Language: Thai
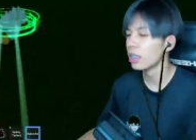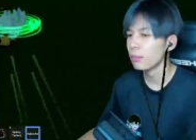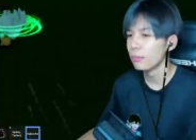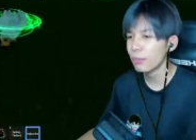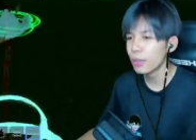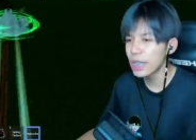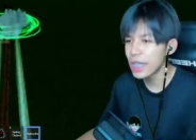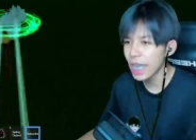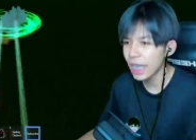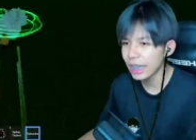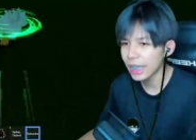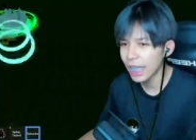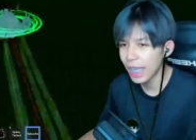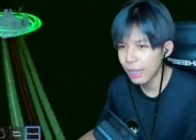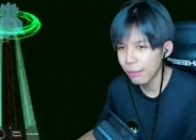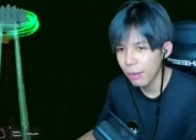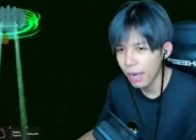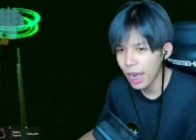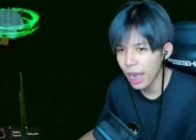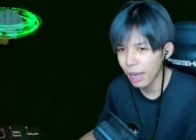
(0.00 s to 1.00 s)
เรียกได้
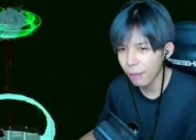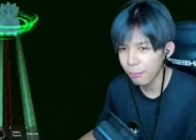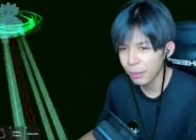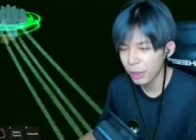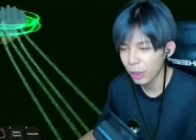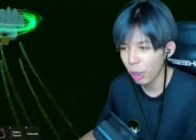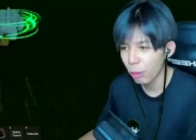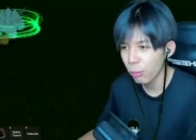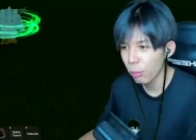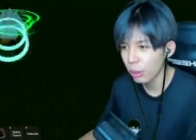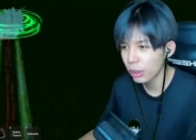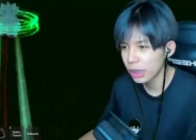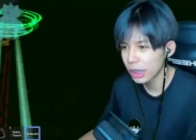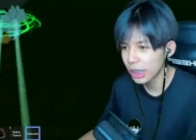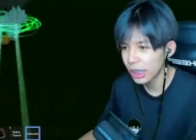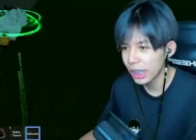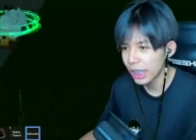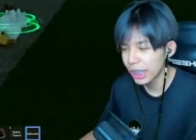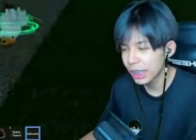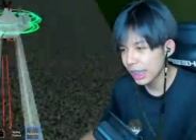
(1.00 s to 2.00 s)
ว่าเป็นคอมโบ
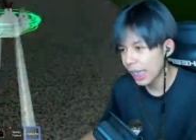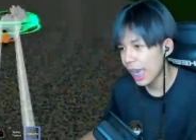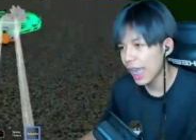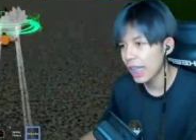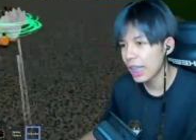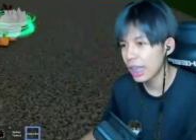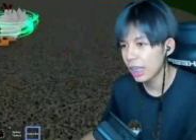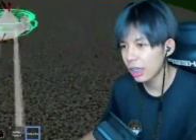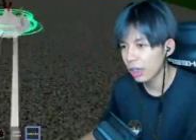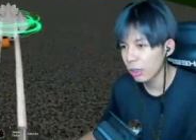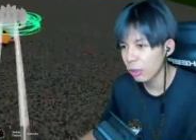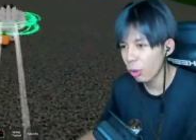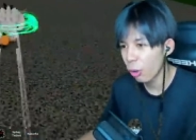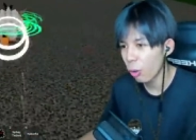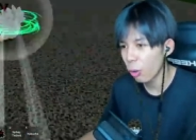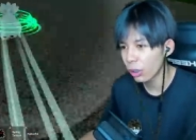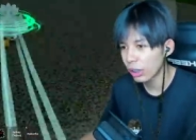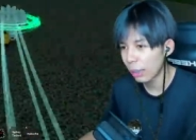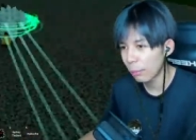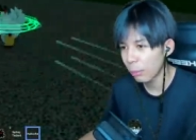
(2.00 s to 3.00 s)
ที่เล่นง่ายแล้วก็โก
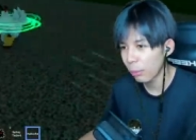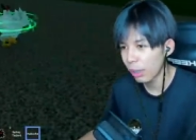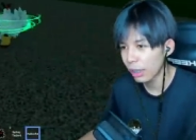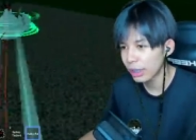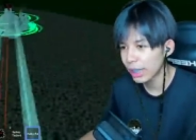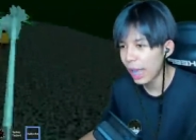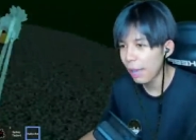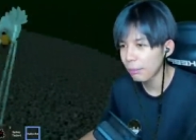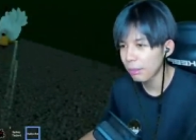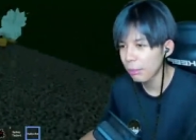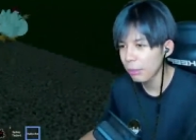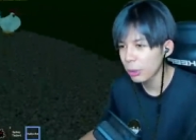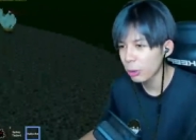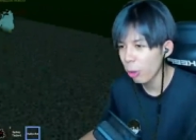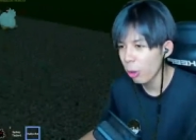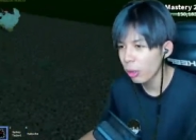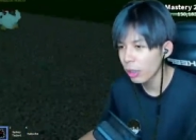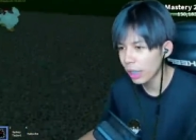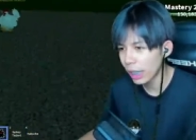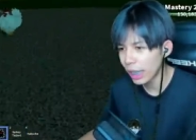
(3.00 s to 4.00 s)
งนะเพราะดาบเนี่ยมันโก
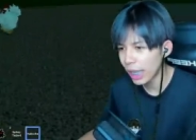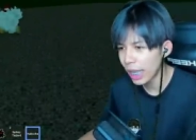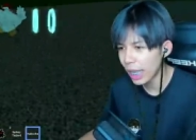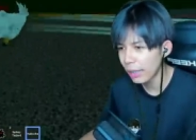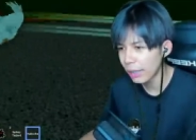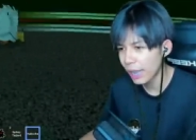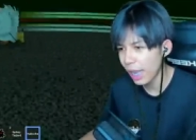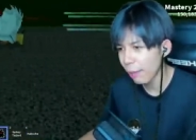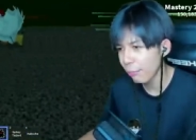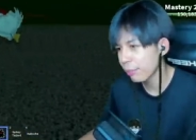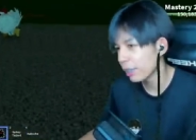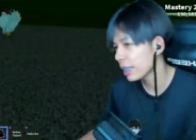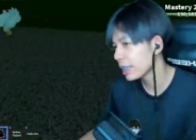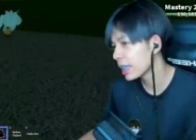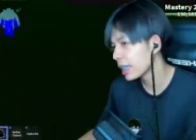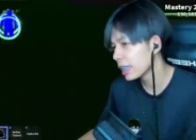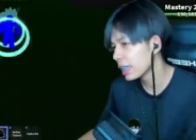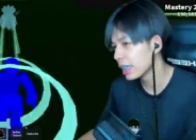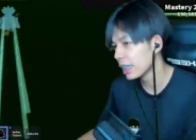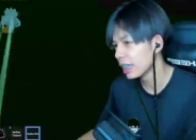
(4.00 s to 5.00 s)
งอยู่แล้วแหละไอ้ดาบที่ดึงดึง